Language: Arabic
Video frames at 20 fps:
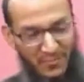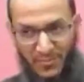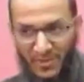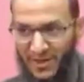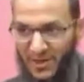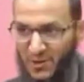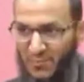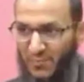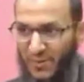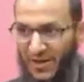
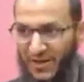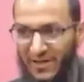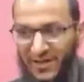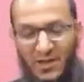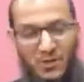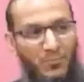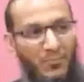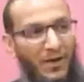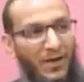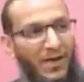يصبح
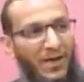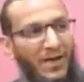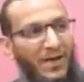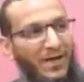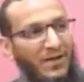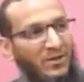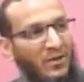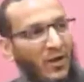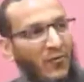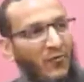يصبح
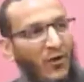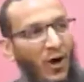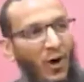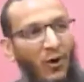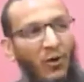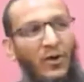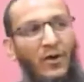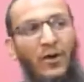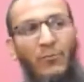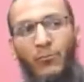
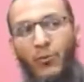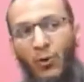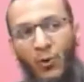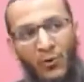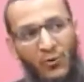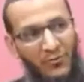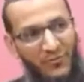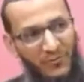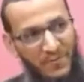التفاعل بالعنف